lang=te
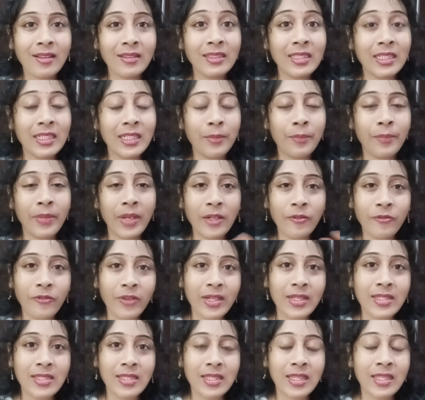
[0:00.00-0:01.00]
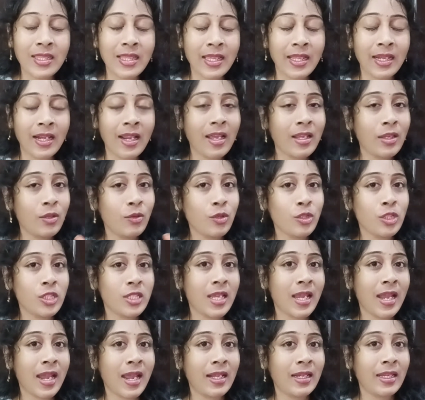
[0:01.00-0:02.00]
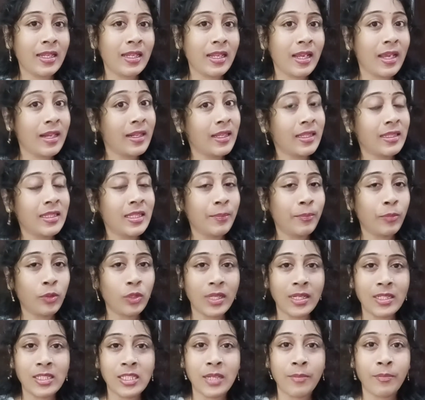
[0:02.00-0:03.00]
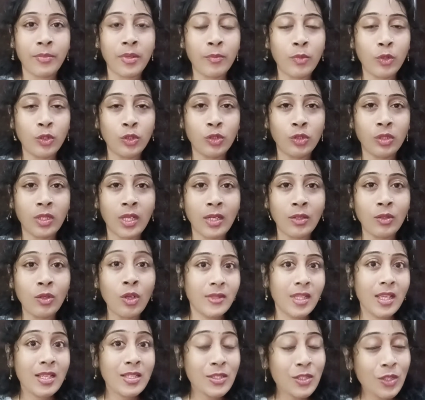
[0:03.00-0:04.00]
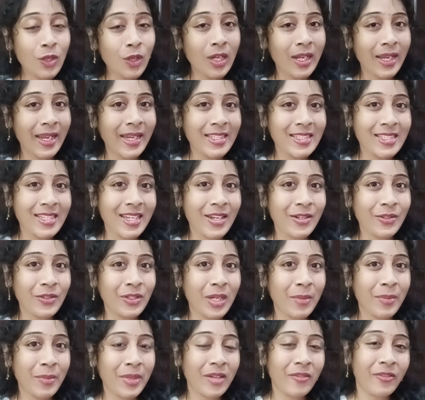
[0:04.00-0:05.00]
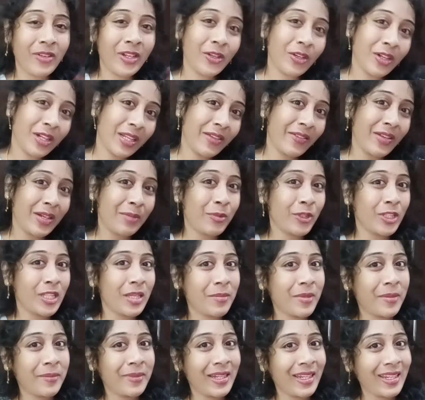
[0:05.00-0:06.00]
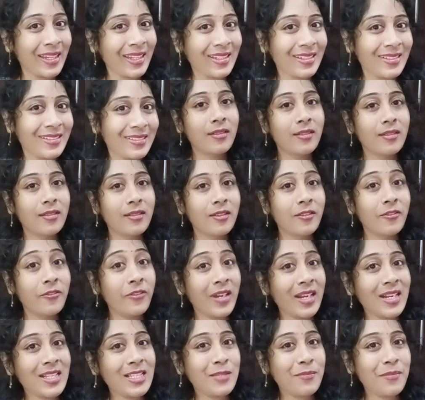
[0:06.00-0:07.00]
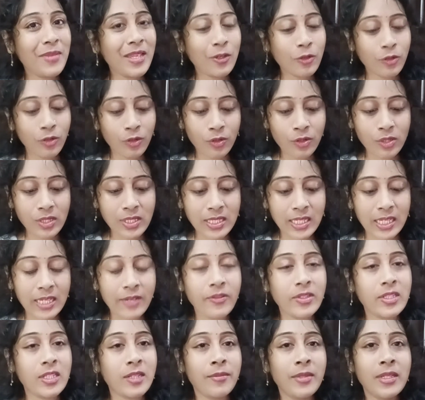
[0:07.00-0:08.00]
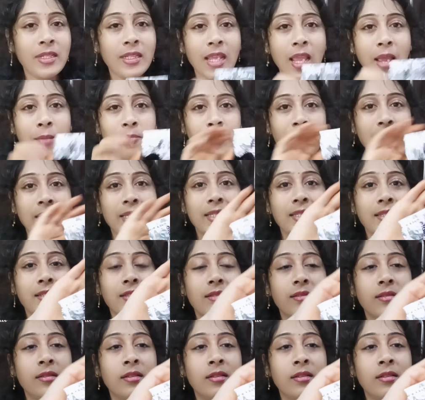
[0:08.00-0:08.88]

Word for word: దీని బెనిఫిట్స్ ఇది ఎలా యూజ్ చేయాలి అనేది ఇప్పుడు నేను చెప్పబోతున్నాను సో లేట్ చేయకుండా మనం వీడియోలకి వెళ్ళిపోదామా మరి ఫ్రెండ్స్ మీకు సి విటమిన్ క్యాప్సిల్స్